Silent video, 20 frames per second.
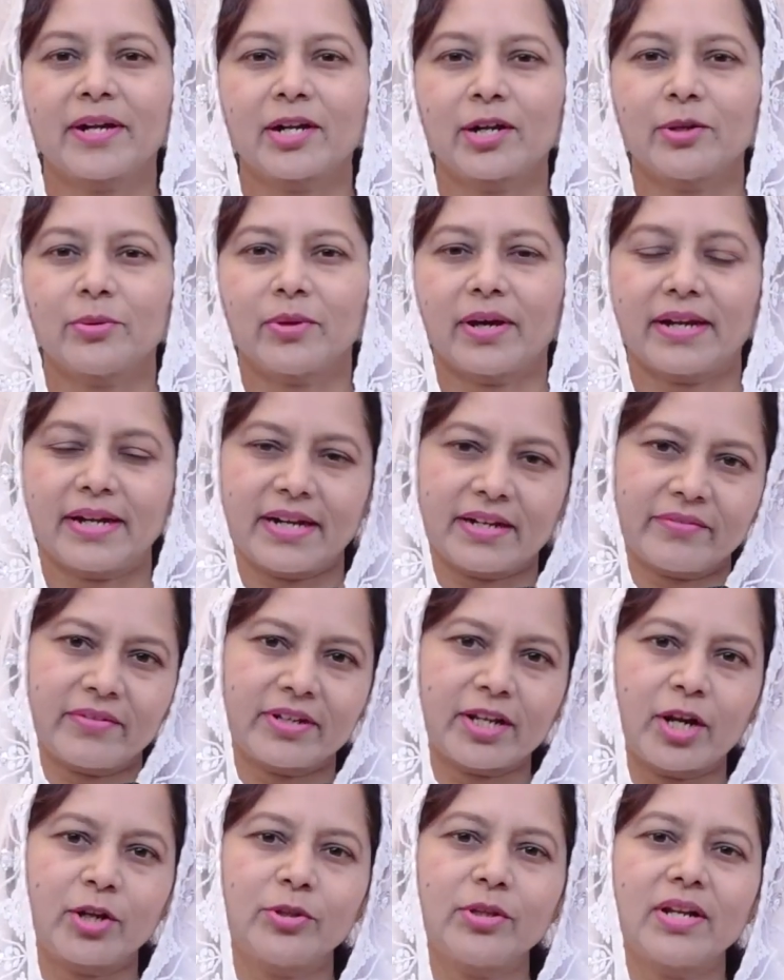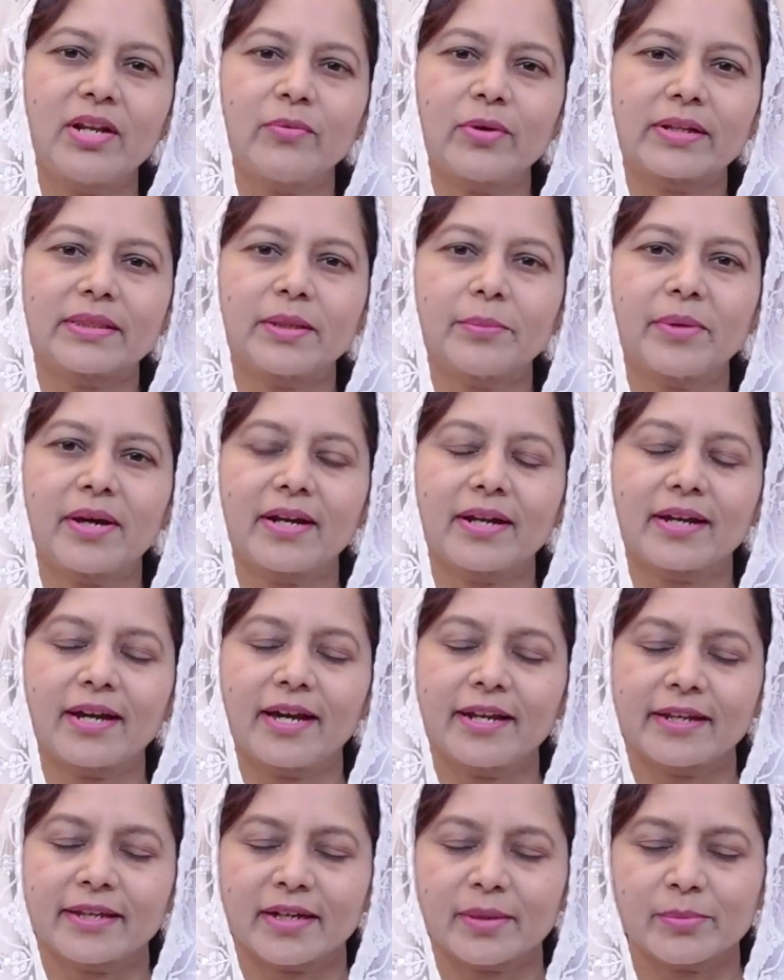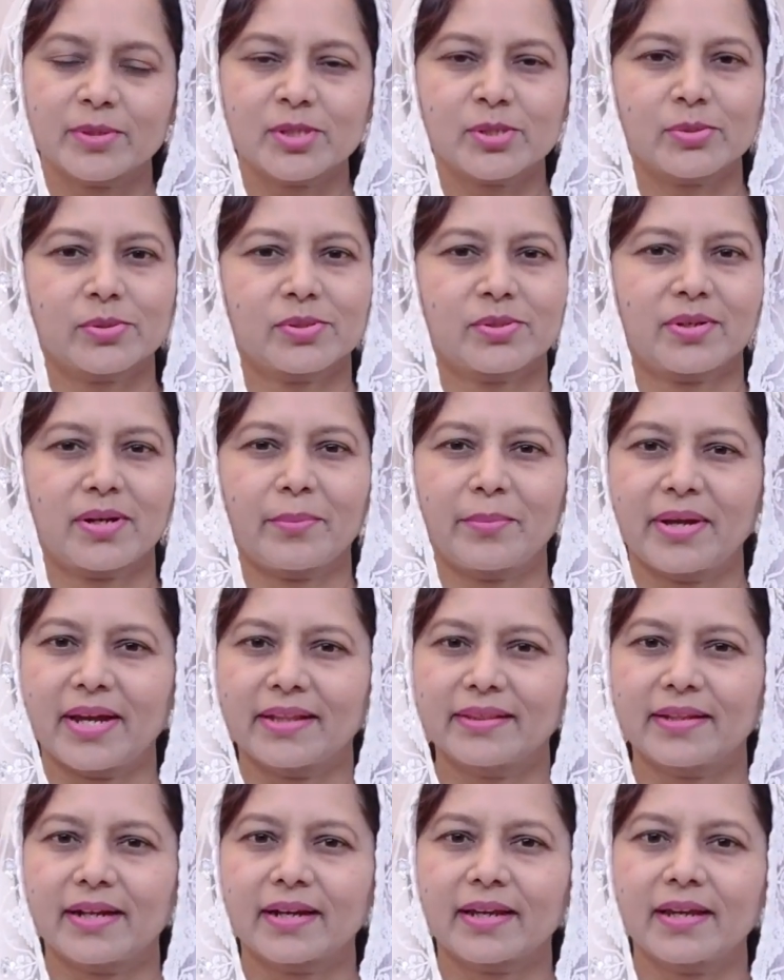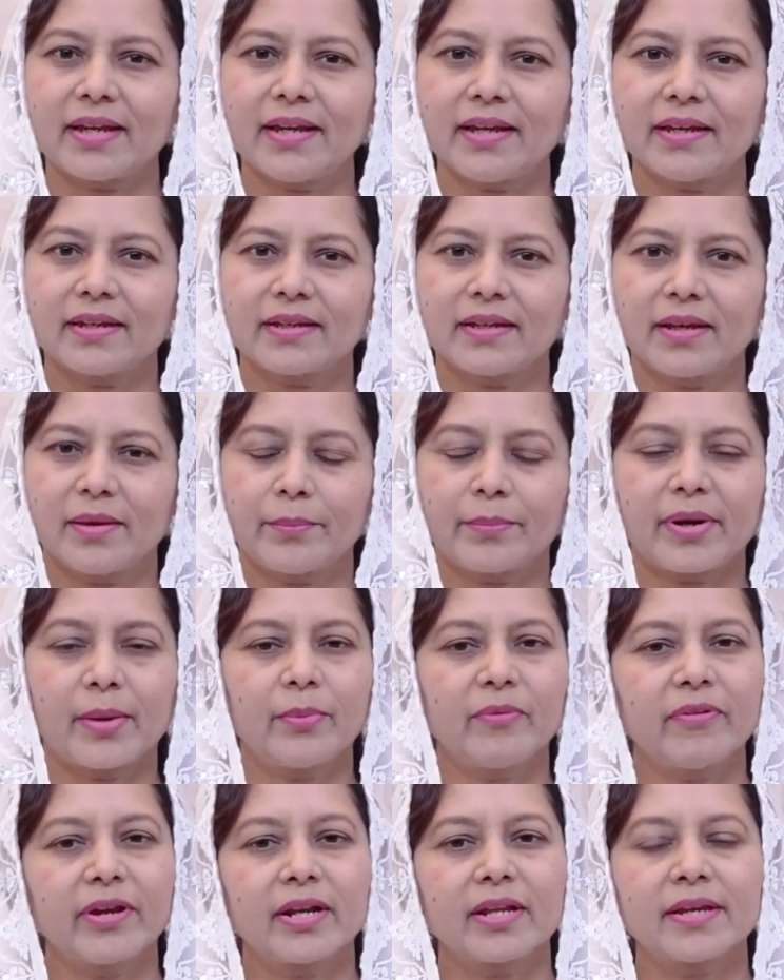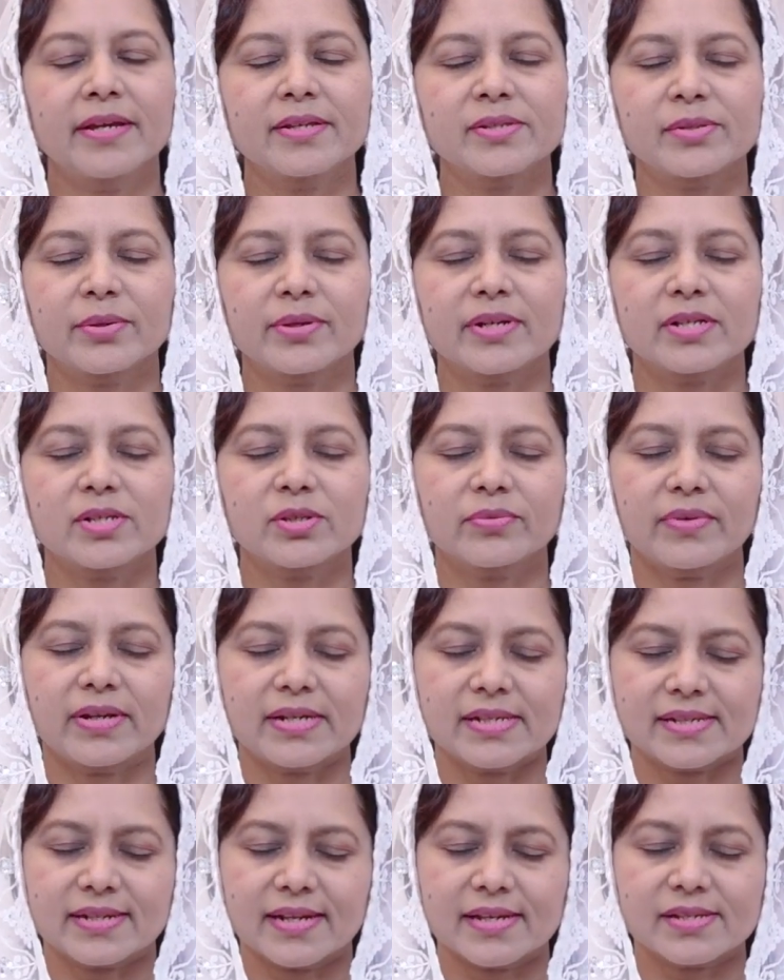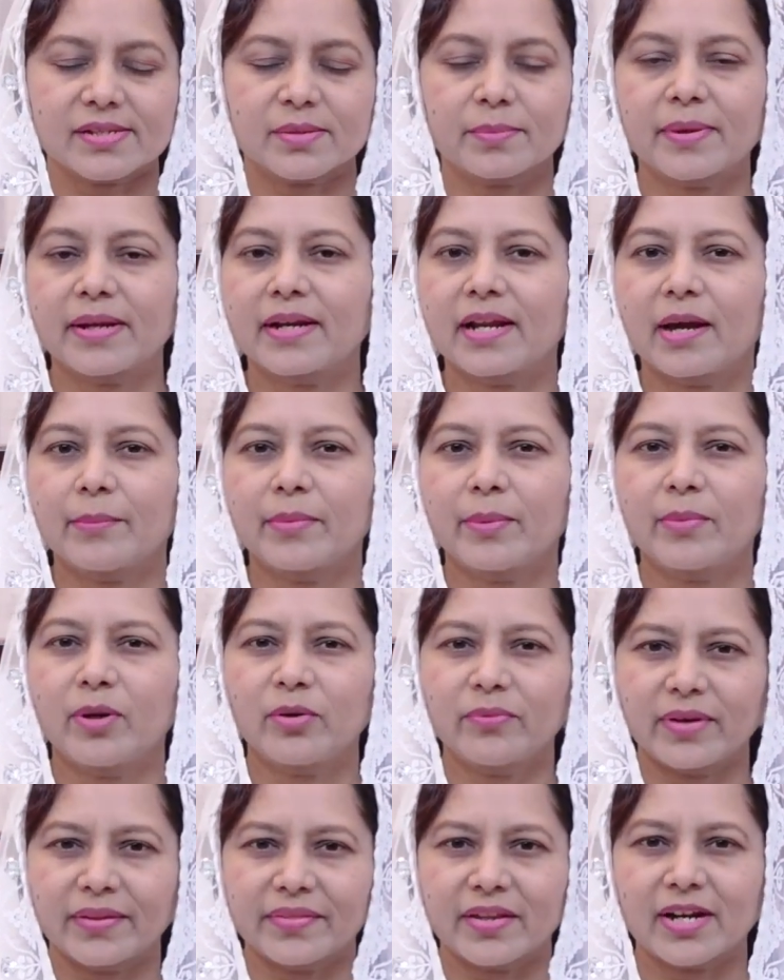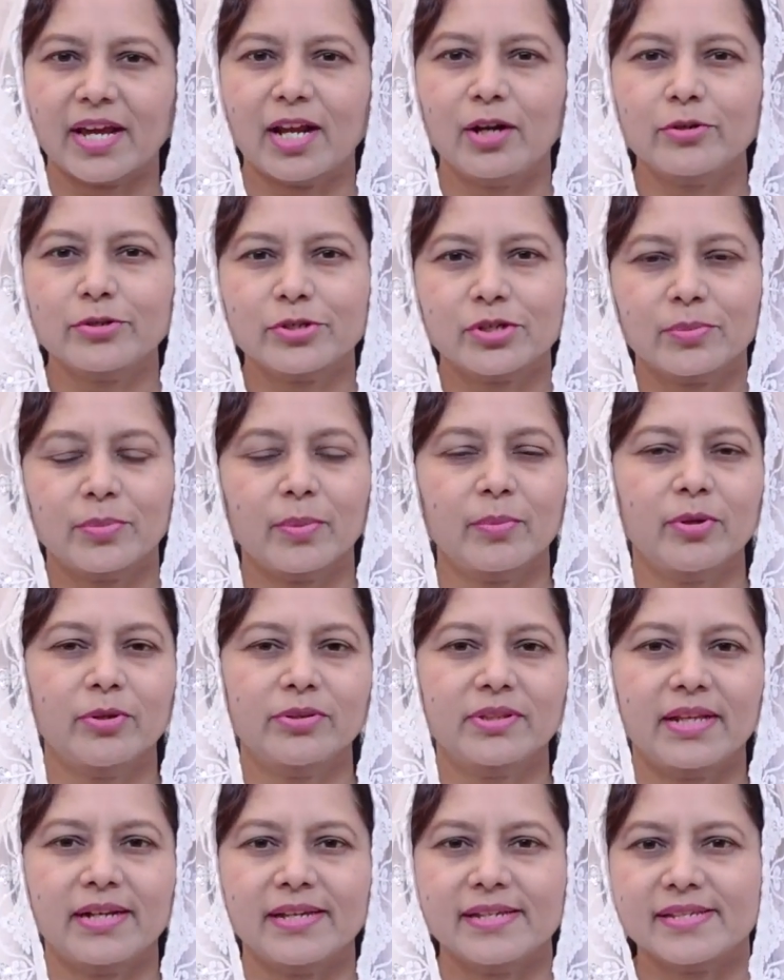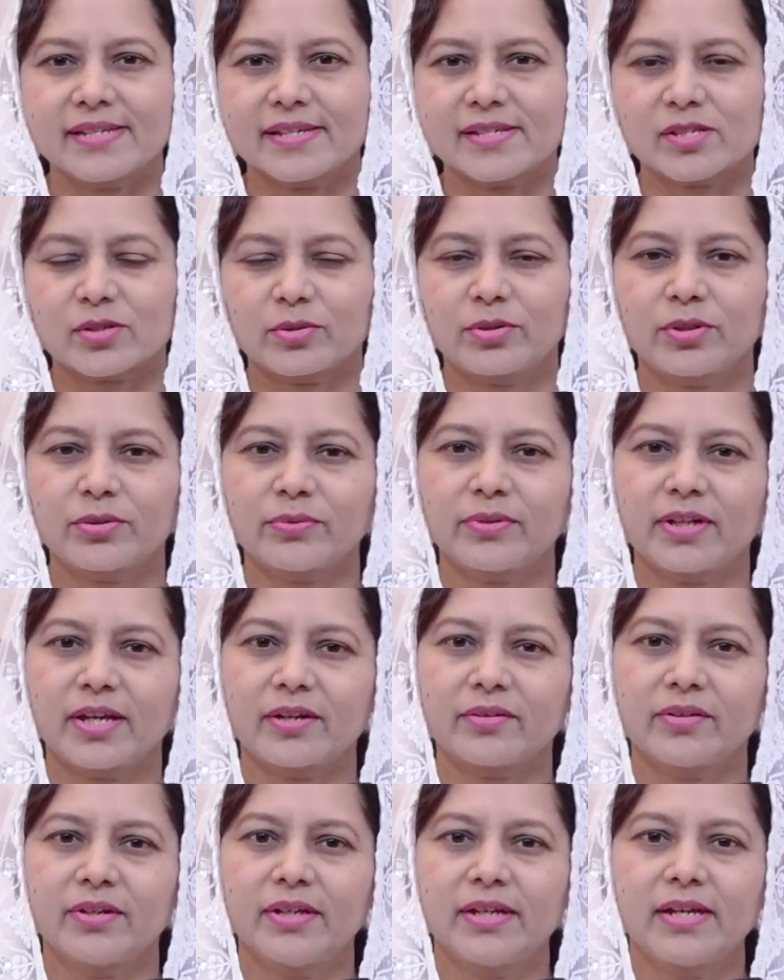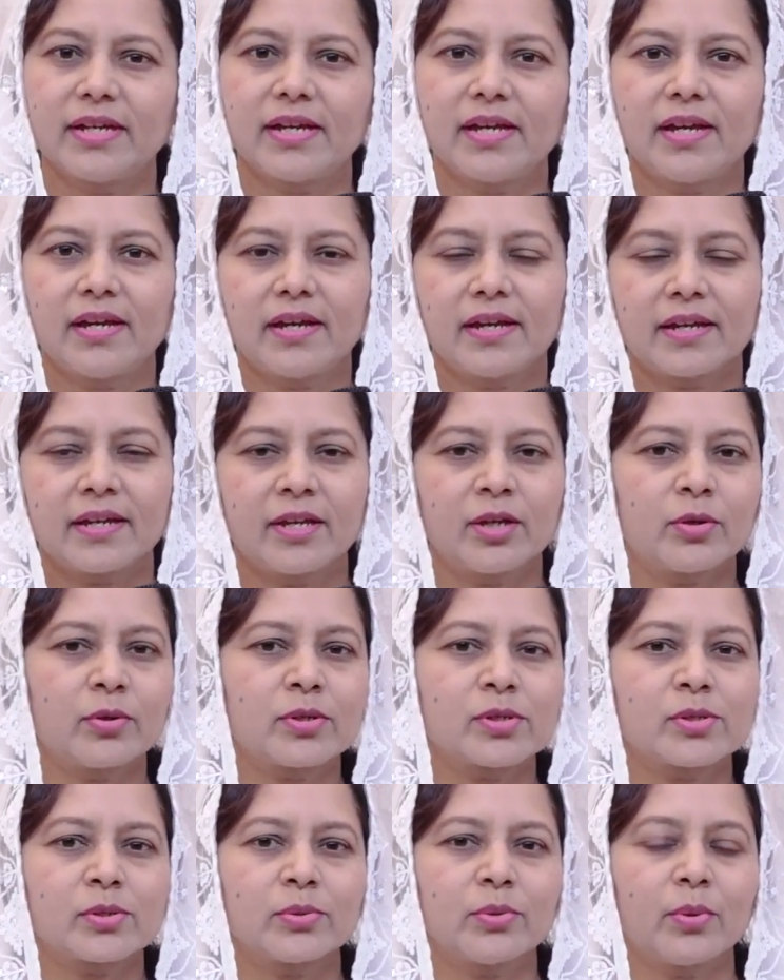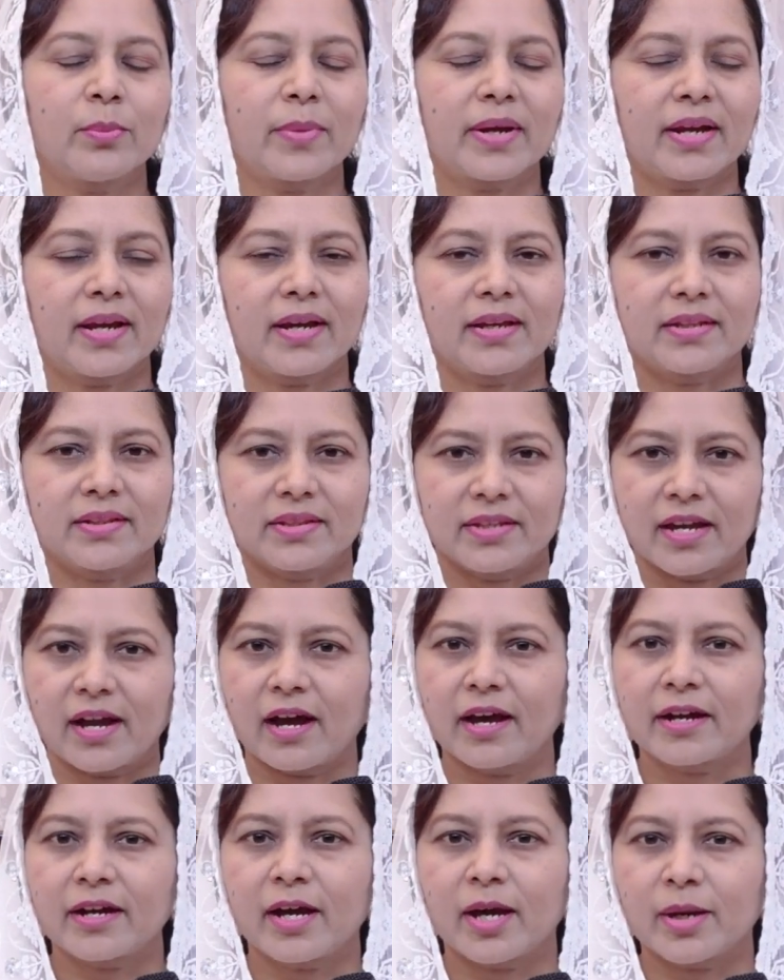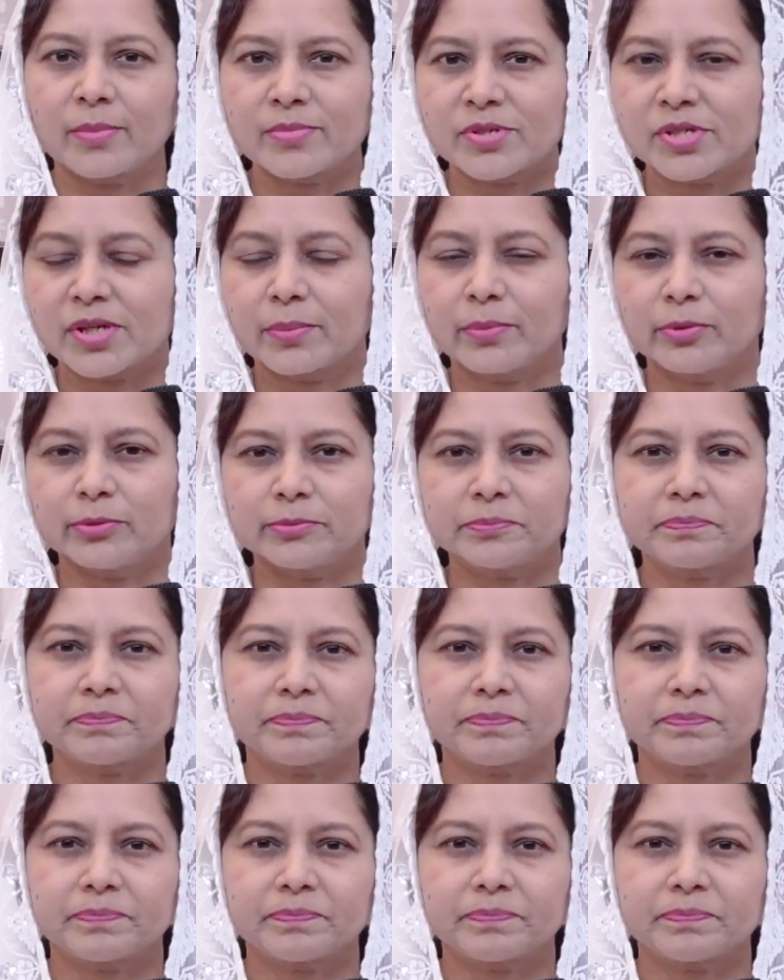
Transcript: పండ్లు అనేటువంటి అనుదిన వర్తమాన కార్యక్రమం చూస్తున్న మీ అందరికీ ప్రభువైన యేసుక్రీస్తు వారి శ్రేష్టమైన నామంలో వందనాలు శుభములు తెలియచేసుకుంటున్నాను ఈరోజు మన ధ్యాన అంశము